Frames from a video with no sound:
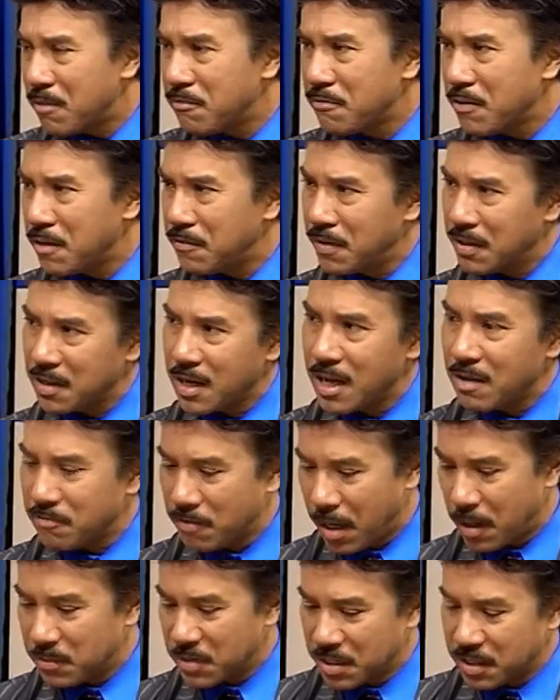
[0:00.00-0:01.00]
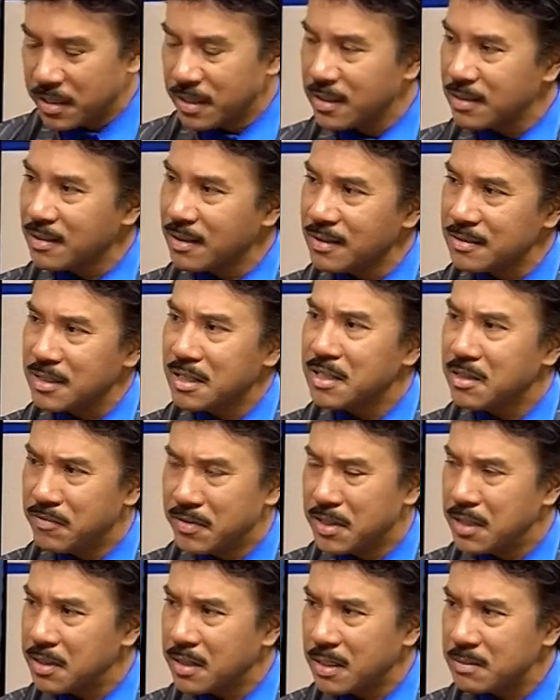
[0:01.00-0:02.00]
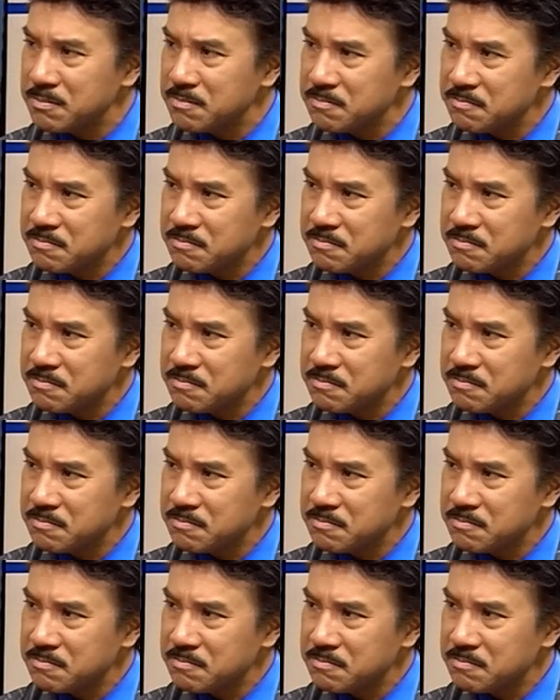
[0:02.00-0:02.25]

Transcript: em về Việt Nam và em thực hiện cái DVD này?